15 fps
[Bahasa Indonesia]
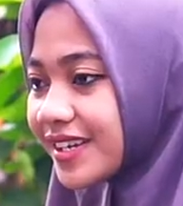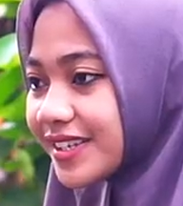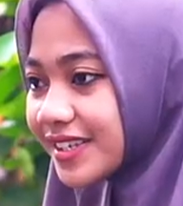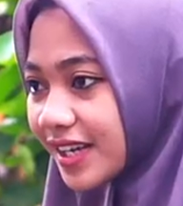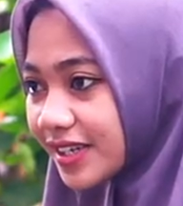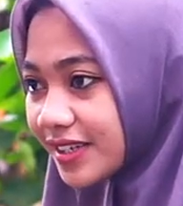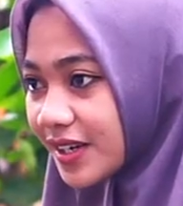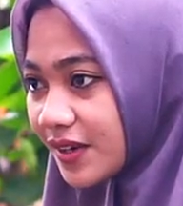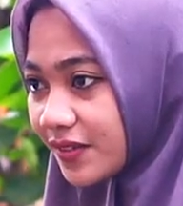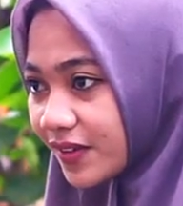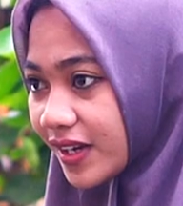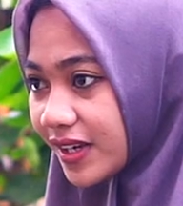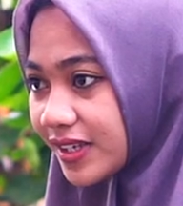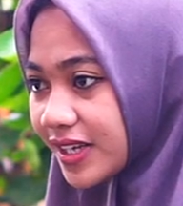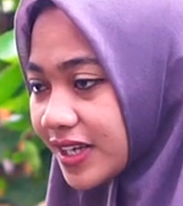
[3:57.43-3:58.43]
Dengan
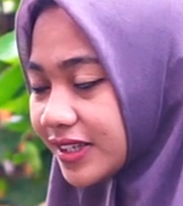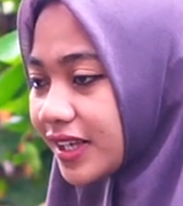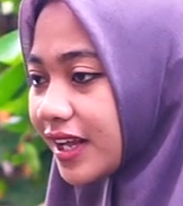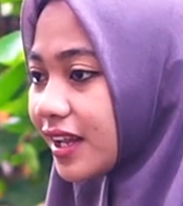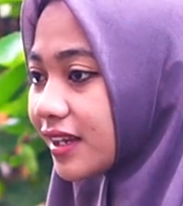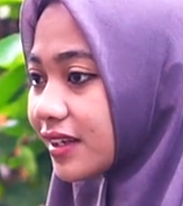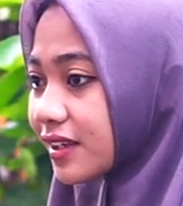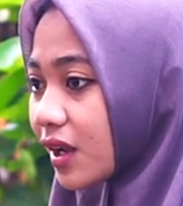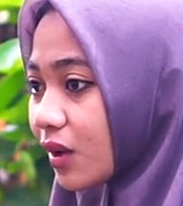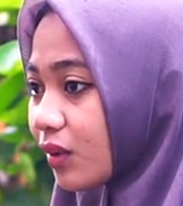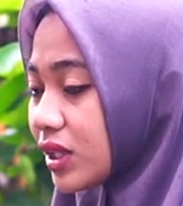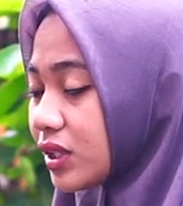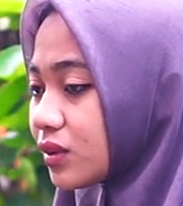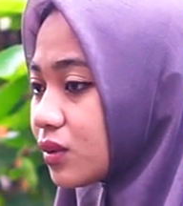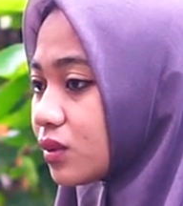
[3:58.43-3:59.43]
lafal niat,
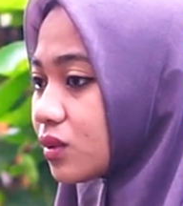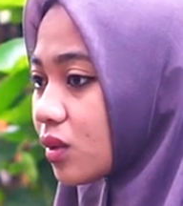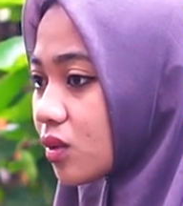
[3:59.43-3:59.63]
lawaitu